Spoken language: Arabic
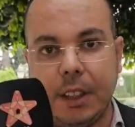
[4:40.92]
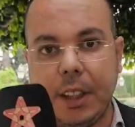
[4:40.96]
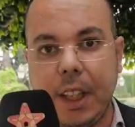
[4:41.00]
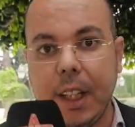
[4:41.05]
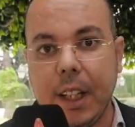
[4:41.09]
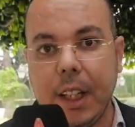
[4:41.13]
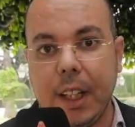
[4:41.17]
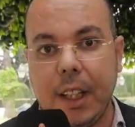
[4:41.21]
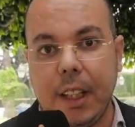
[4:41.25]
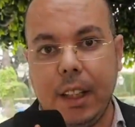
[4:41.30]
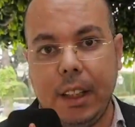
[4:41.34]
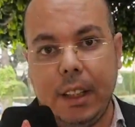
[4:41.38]

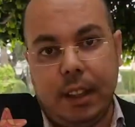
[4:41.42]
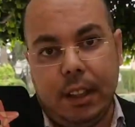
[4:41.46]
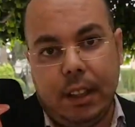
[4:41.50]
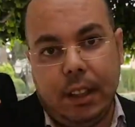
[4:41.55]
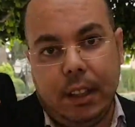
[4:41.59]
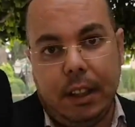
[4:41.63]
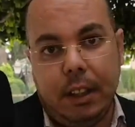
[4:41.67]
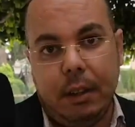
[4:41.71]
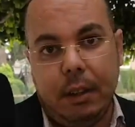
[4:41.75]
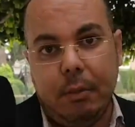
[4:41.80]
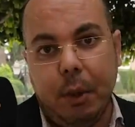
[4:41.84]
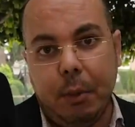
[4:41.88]
كصحراء
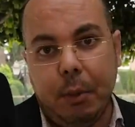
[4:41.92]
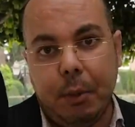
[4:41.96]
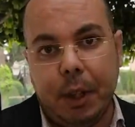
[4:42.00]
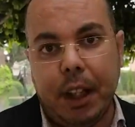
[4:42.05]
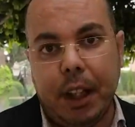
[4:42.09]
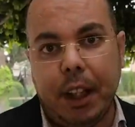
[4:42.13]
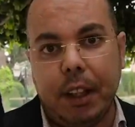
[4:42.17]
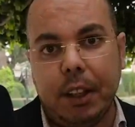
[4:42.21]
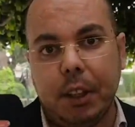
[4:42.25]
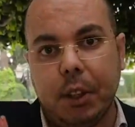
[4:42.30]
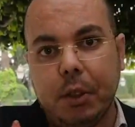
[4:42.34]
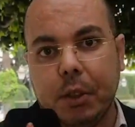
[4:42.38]
آه،
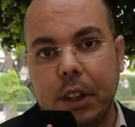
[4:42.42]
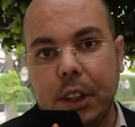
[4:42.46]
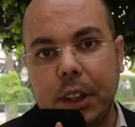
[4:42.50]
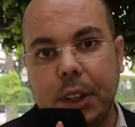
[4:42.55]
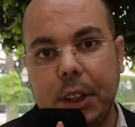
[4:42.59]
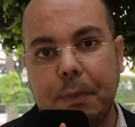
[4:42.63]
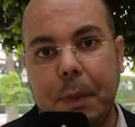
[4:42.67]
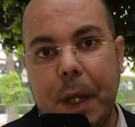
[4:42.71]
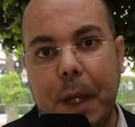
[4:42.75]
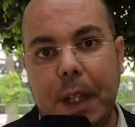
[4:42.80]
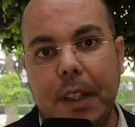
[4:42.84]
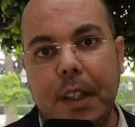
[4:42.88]
ممكن غادي
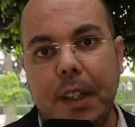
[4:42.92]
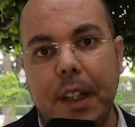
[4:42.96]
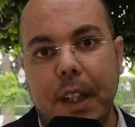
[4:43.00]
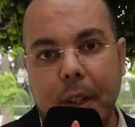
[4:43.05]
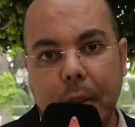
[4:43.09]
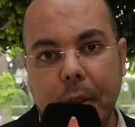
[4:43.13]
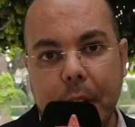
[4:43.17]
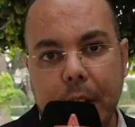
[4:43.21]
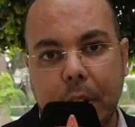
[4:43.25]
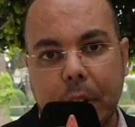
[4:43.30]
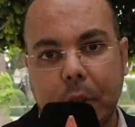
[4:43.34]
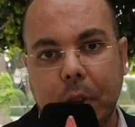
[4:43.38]
تكون
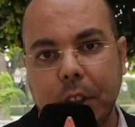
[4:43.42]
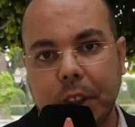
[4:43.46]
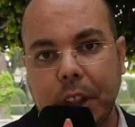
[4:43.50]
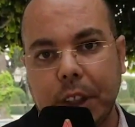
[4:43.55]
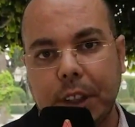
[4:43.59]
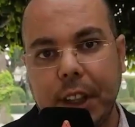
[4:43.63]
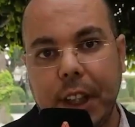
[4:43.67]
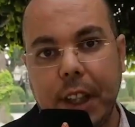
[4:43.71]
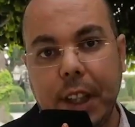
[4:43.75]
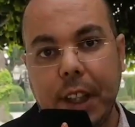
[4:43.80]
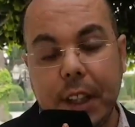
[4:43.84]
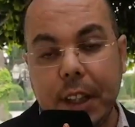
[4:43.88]
اسبانيه ولا
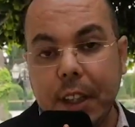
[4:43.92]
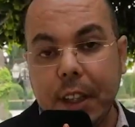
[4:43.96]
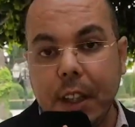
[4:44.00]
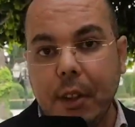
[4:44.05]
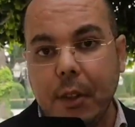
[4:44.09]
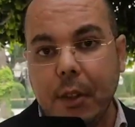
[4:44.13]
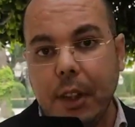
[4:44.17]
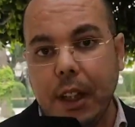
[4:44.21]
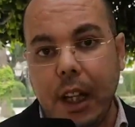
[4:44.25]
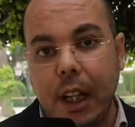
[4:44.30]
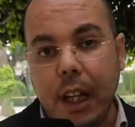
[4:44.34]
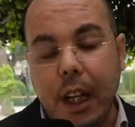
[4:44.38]
تكون
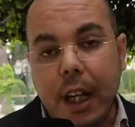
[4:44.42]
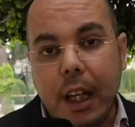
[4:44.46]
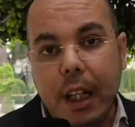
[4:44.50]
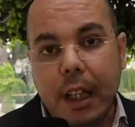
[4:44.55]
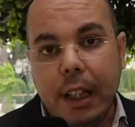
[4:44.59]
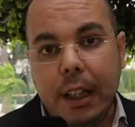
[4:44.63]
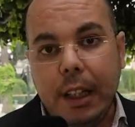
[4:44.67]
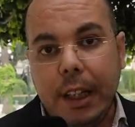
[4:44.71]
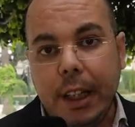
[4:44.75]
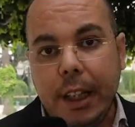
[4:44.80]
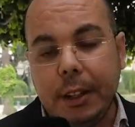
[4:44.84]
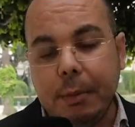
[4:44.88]
جزائريه ولا
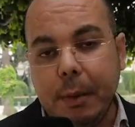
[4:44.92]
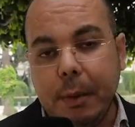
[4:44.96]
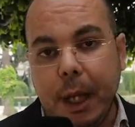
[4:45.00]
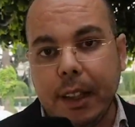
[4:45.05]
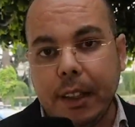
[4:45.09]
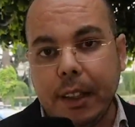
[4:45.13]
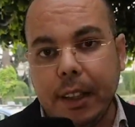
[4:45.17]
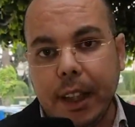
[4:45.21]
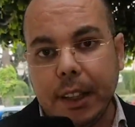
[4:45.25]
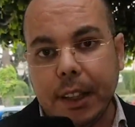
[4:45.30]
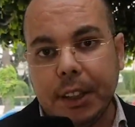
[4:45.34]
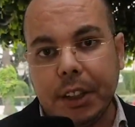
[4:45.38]

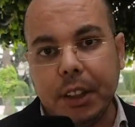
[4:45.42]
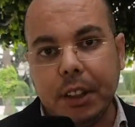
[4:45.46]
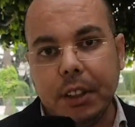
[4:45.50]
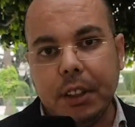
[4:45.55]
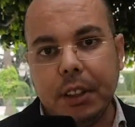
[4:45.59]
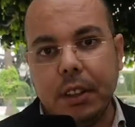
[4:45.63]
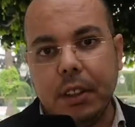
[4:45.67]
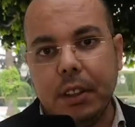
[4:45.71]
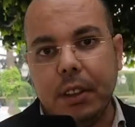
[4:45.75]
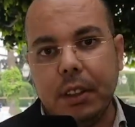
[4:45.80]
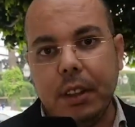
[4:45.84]
حيت ما عندناش